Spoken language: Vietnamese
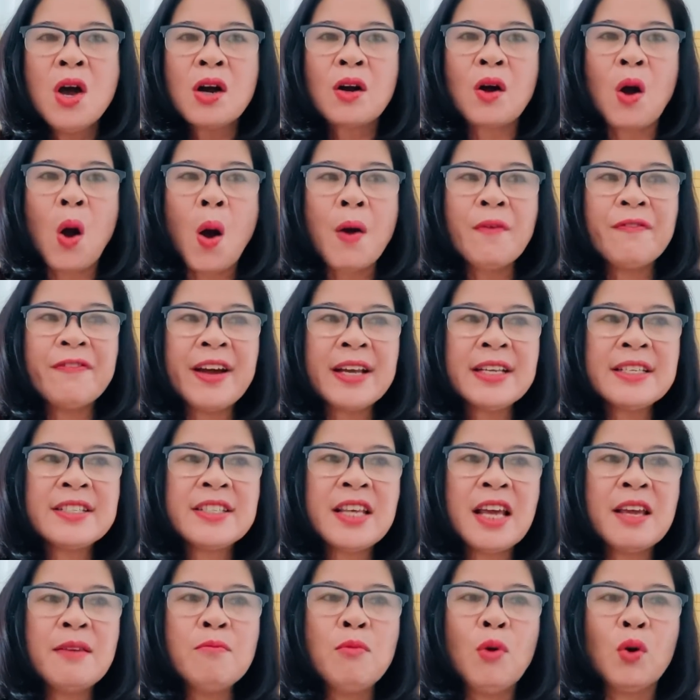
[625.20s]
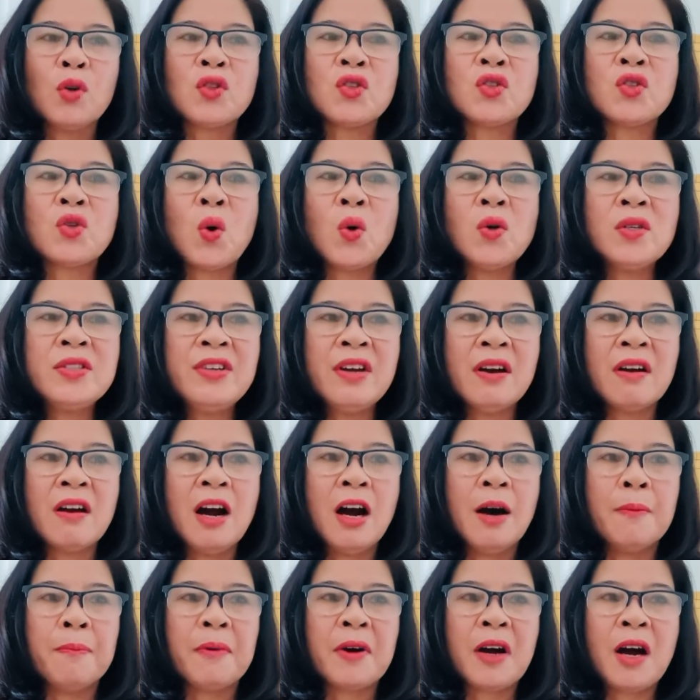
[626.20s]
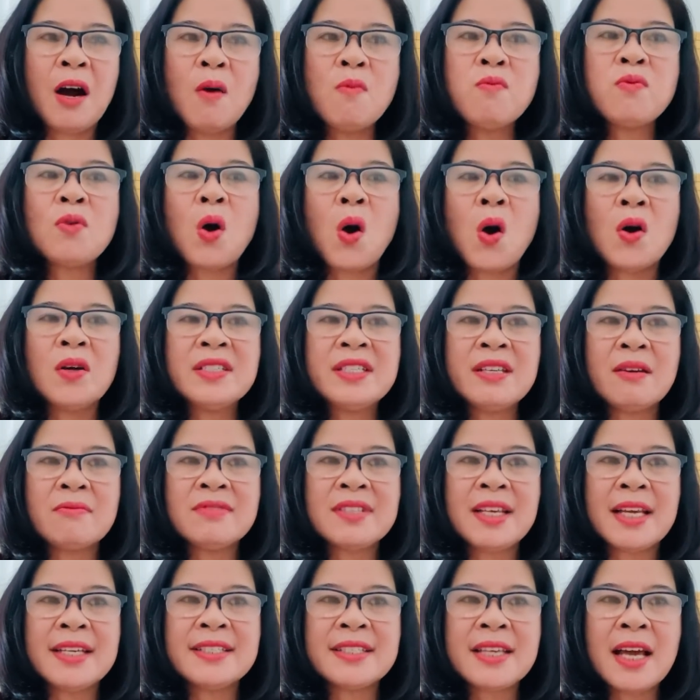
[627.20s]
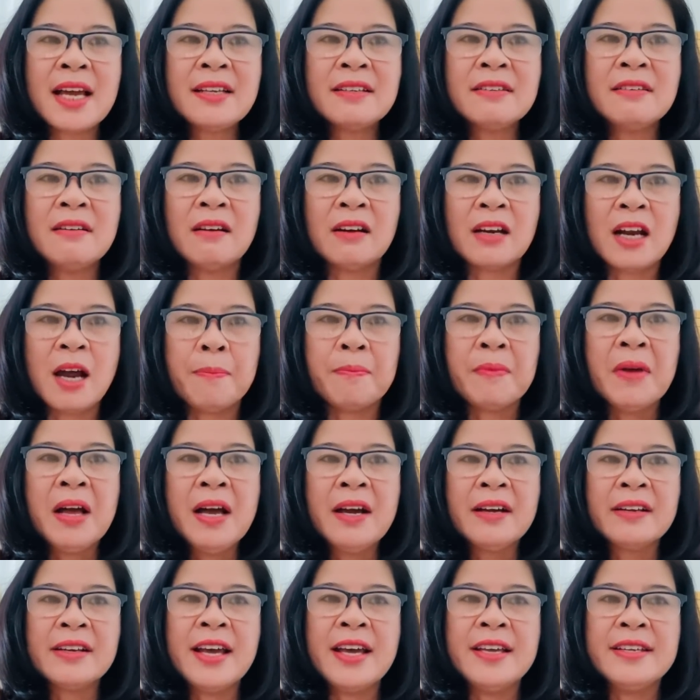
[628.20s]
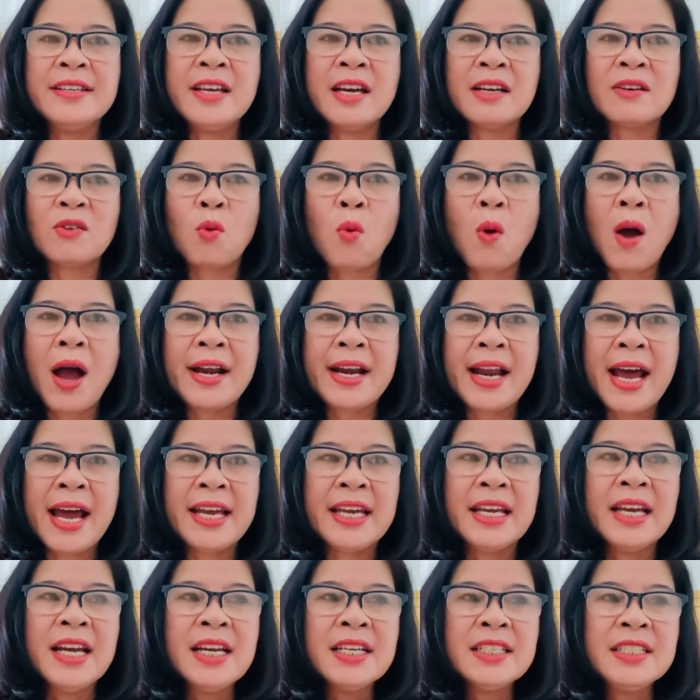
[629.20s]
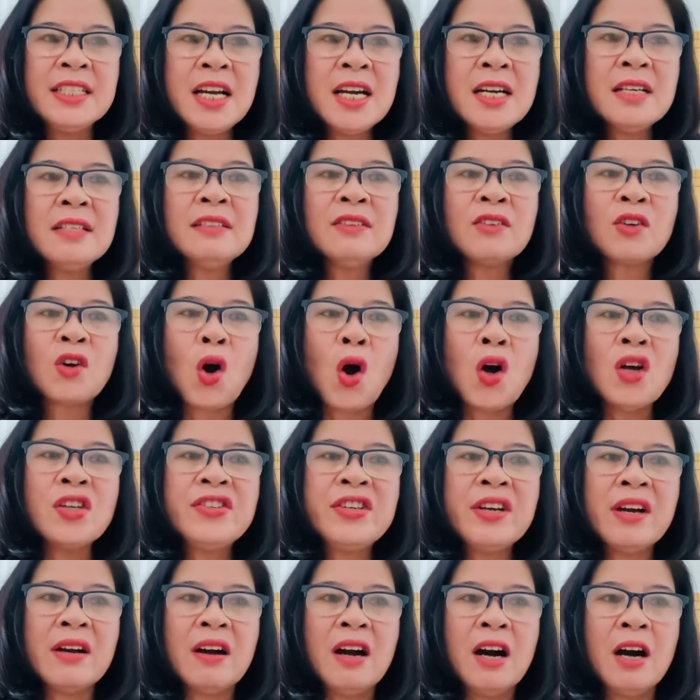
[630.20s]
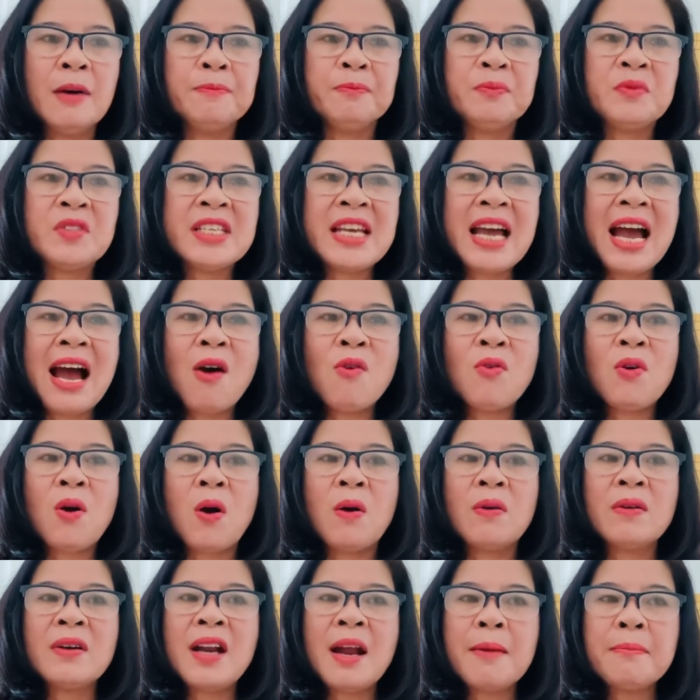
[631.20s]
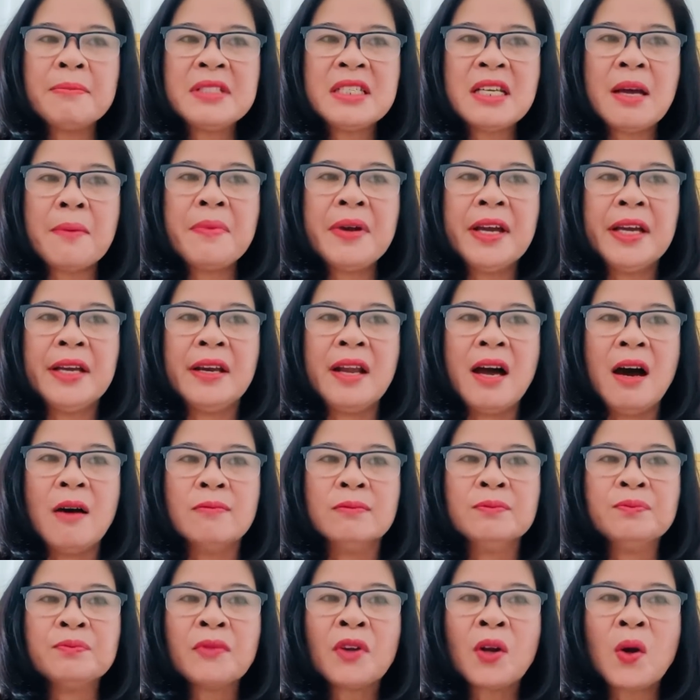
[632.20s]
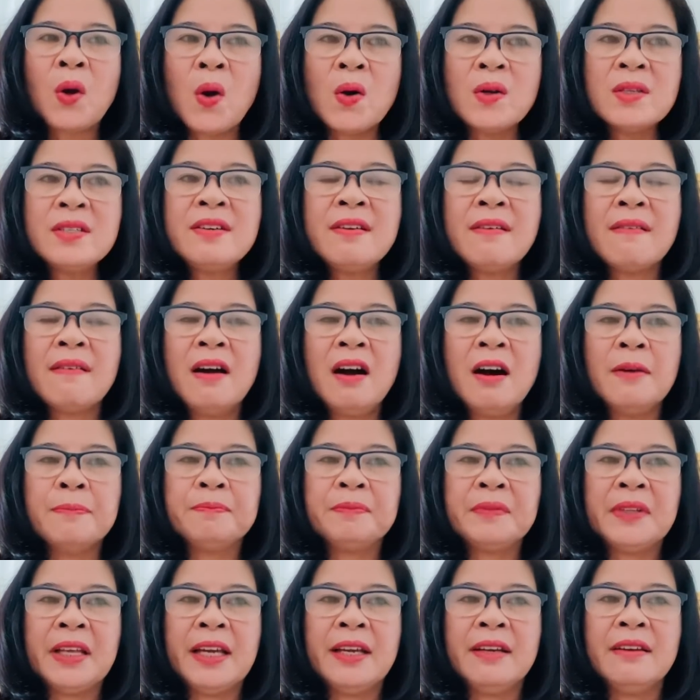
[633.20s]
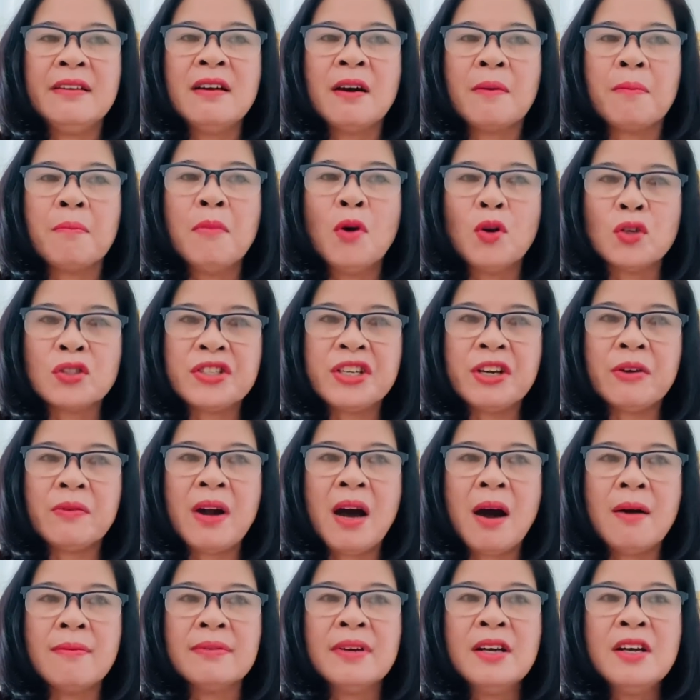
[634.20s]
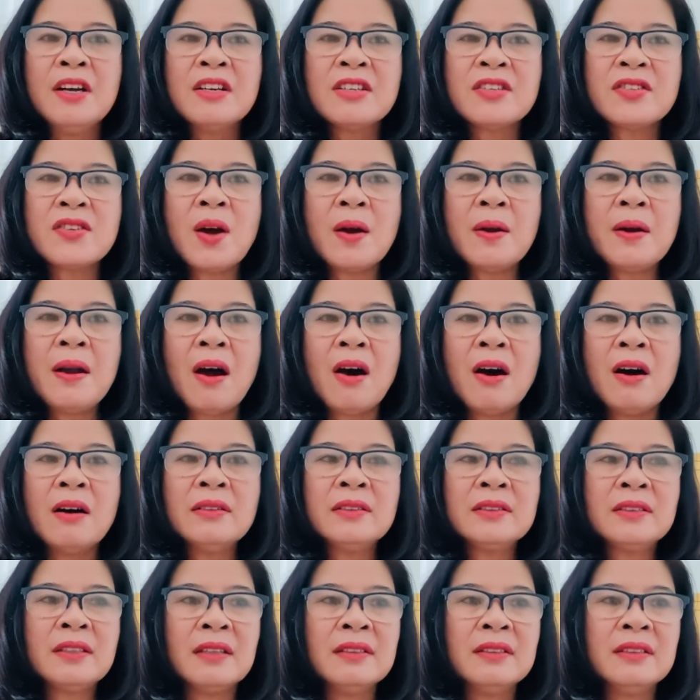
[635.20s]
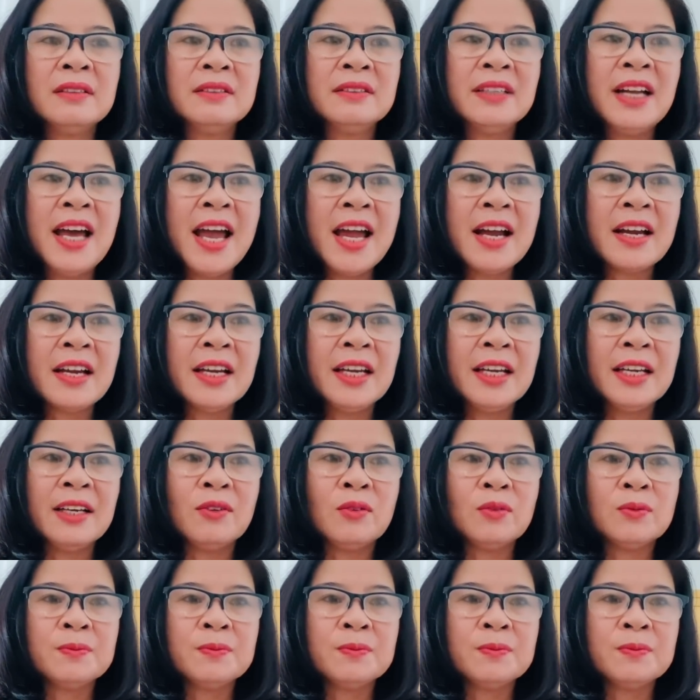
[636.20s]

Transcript: có phát sinh một số trường hợp không có trong danh sách được lập để nhận quà này. Nhưng có trường hợp trao có 500.000 đồng, có trường hợp thì được 1 triệu đồng. Do đó, từ đề nghị